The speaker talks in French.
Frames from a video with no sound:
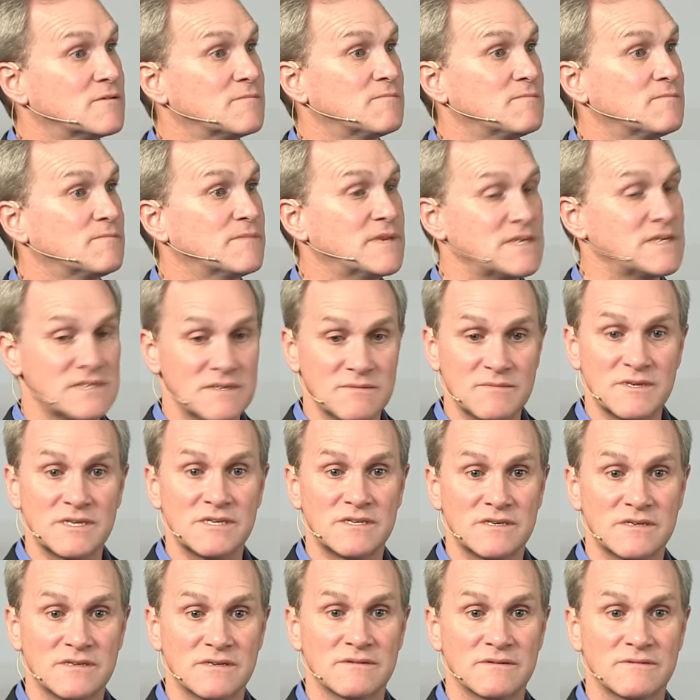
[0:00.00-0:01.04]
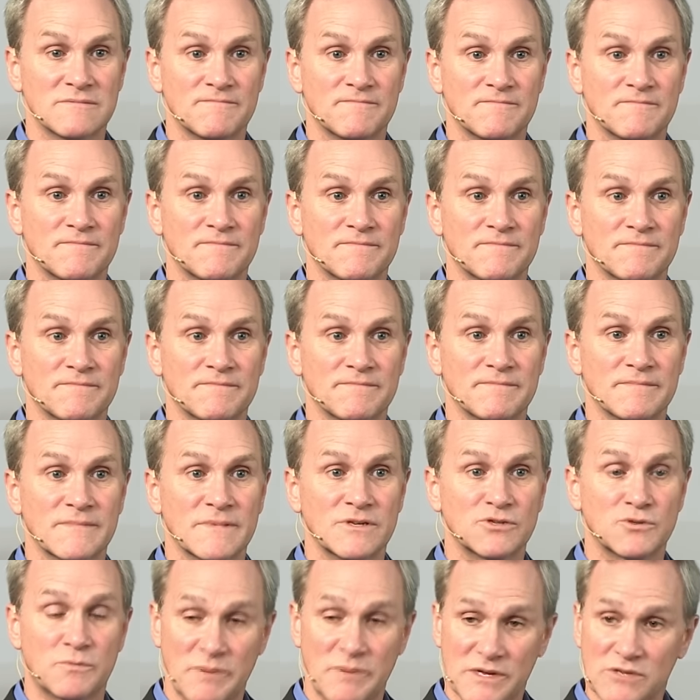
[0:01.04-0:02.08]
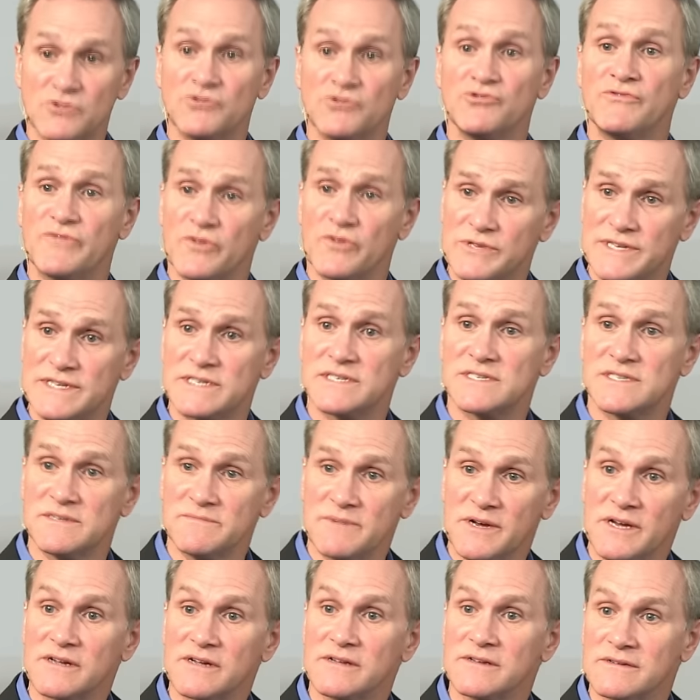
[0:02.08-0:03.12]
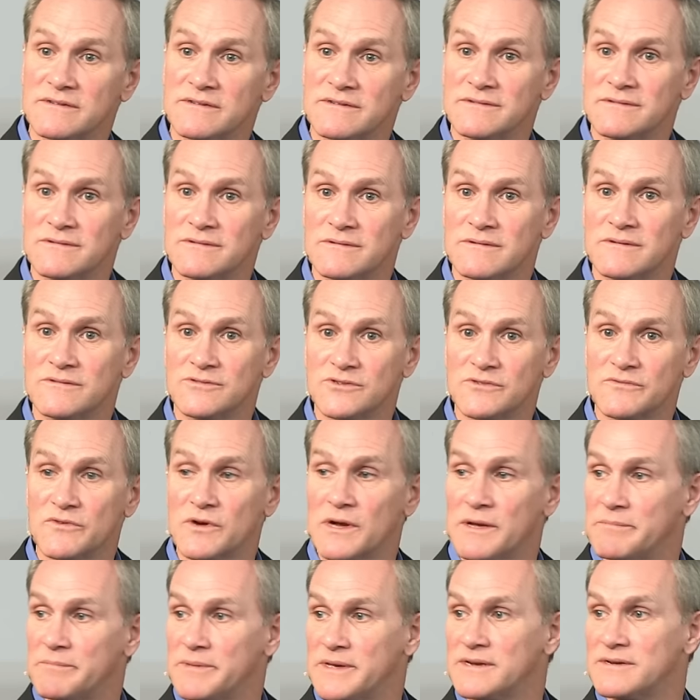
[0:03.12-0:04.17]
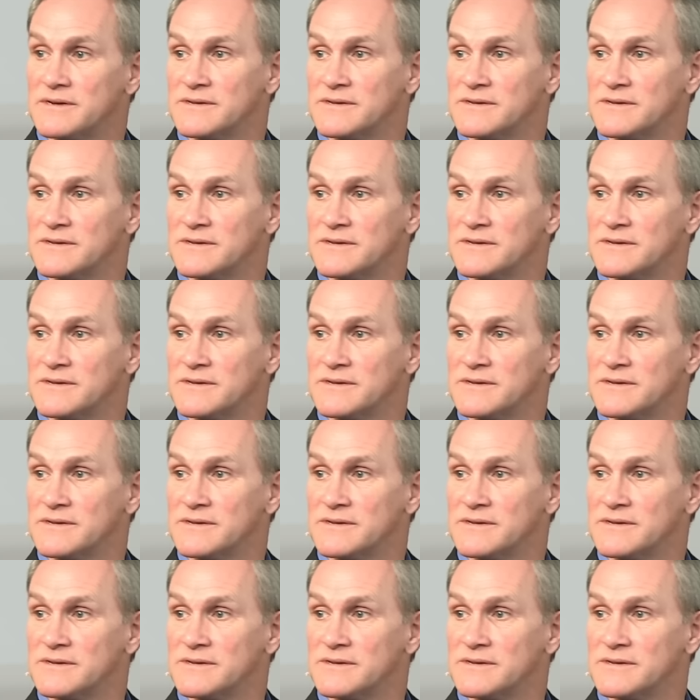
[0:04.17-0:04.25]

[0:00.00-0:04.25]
Mes amis, je parle du Nouveau Testament, je vous rappelle.